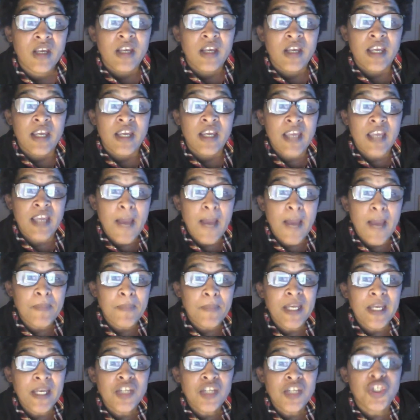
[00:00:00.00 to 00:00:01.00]
Et après,
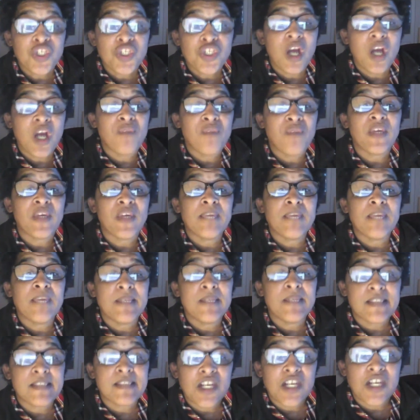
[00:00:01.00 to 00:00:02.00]
j'ai envoyé
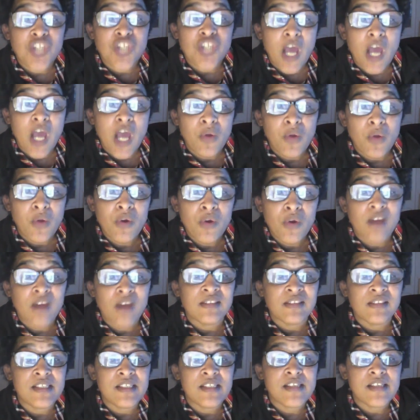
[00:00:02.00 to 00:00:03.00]
message à eux en
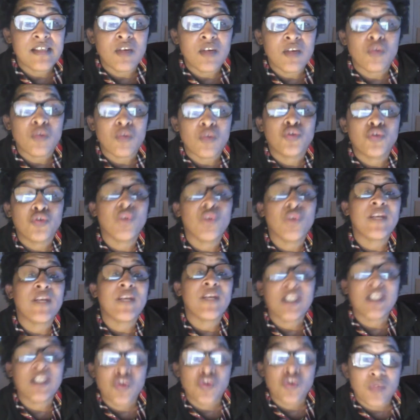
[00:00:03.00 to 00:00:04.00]
disant que Dieu va
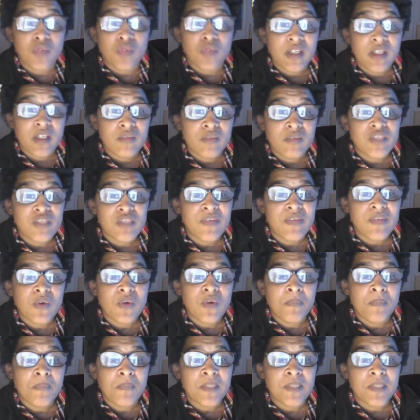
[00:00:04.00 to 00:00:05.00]
les tuer. Vous avez
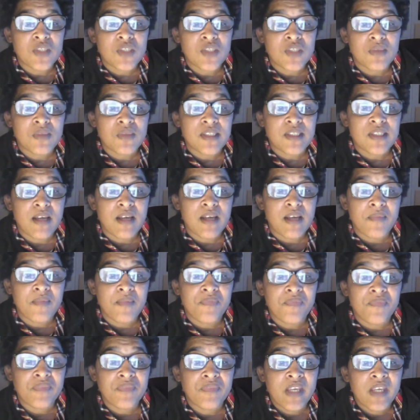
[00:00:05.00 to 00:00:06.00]
compris sur ça
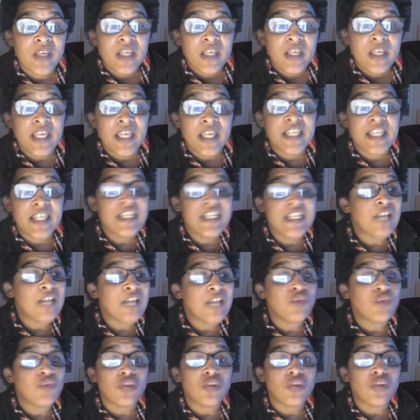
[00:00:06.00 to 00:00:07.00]
et qu'il y a
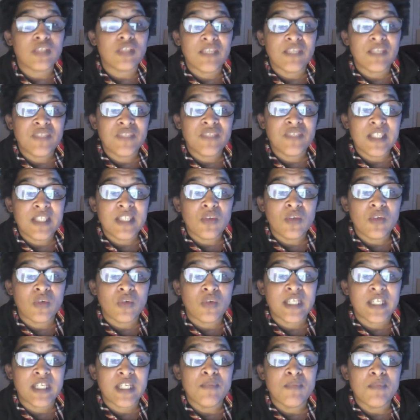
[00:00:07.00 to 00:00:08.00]
d'autres des vidéos
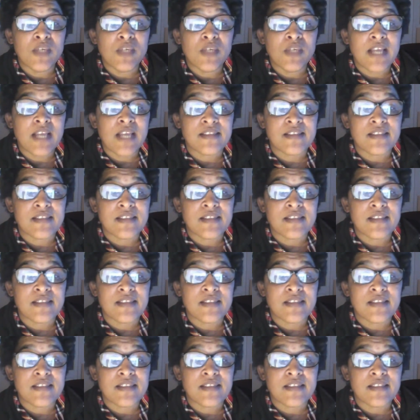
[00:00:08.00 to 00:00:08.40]
qui menacent